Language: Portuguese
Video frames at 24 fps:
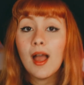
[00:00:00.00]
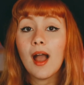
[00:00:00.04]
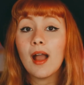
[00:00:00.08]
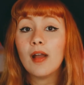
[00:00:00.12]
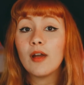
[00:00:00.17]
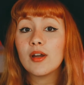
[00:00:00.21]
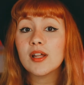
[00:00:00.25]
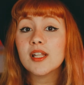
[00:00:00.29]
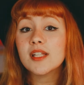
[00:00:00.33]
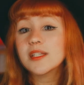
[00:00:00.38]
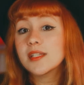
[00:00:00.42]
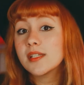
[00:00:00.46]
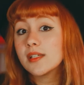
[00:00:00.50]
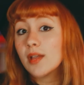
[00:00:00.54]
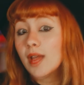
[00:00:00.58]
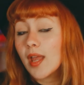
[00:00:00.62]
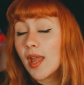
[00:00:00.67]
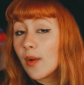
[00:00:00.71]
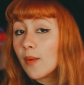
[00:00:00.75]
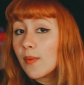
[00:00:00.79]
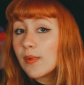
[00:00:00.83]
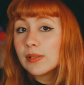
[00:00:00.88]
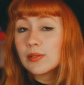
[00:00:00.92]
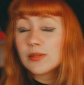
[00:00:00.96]
Agora, se
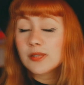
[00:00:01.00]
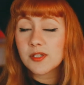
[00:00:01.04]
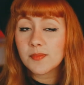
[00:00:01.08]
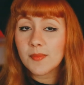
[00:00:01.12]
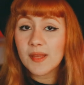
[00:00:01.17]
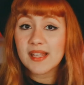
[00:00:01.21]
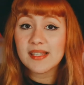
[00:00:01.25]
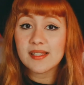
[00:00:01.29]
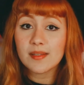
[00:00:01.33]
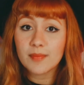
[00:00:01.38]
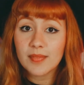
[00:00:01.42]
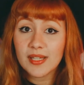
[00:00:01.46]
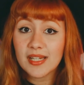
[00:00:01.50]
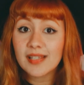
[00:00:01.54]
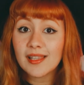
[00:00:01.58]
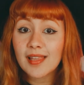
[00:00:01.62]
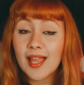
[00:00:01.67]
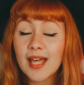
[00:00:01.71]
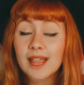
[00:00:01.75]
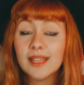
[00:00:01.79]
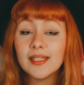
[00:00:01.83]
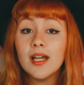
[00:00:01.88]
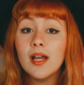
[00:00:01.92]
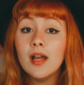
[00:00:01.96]
é uma luz mais
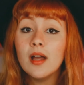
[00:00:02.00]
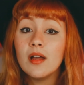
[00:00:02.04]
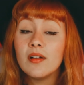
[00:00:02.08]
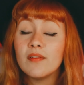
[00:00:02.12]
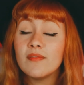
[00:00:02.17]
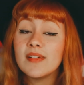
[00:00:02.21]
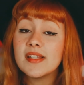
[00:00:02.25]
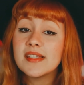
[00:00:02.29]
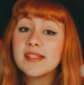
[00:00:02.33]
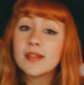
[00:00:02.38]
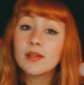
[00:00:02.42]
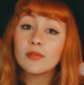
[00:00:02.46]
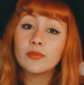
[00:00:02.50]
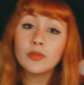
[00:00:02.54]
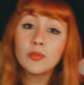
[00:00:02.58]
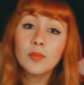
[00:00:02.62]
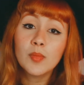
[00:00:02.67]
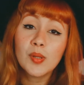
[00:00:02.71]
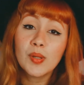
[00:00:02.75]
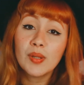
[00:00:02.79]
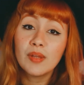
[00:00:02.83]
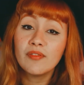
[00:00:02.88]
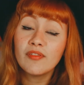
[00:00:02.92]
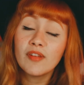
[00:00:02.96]
amarelada, vai ser um
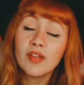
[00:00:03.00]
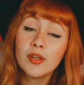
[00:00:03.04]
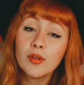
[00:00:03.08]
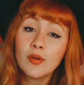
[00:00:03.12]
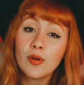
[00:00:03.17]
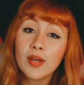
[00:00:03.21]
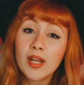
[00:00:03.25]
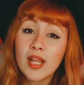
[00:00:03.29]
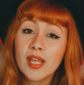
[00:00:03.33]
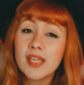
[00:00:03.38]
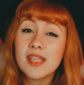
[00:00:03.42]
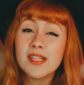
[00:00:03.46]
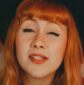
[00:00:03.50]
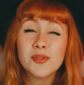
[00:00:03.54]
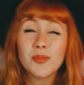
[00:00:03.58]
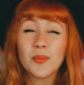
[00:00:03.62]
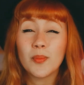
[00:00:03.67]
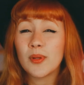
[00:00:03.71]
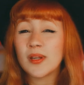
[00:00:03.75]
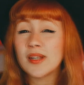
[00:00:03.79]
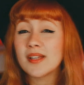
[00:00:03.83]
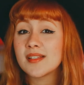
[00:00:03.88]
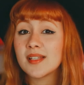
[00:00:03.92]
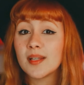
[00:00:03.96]
número inferior a
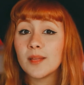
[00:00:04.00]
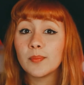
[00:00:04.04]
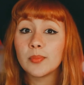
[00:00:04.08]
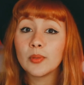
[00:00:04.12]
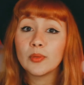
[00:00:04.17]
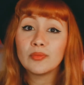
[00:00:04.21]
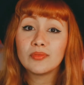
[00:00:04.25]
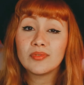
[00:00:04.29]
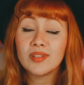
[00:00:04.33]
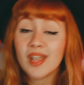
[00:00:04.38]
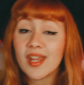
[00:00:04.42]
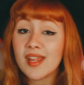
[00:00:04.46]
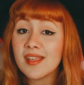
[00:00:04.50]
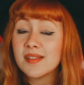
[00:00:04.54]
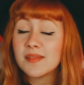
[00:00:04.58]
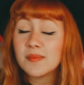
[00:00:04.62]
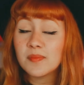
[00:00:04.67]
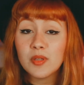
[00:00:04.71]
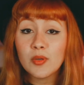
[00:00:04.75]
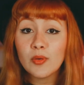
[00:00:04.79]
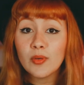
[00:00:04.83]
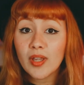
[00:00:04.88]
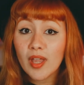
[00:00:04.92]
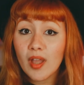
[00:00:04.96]
isso, por exemplo,
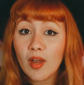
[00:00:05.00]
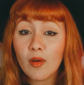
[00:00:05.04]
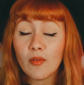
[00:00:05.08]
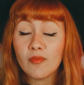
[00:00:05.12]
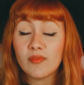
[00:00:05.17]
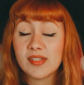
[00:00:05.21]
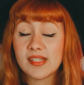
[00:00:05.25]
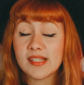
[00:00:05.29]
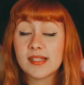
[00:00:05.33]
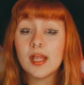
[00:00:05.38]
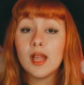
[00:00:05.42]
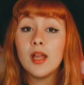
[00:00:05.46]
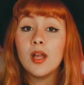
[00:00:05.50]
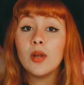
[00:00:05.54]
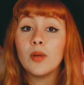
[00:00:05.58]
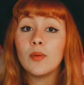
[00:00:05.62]
3000 kelvins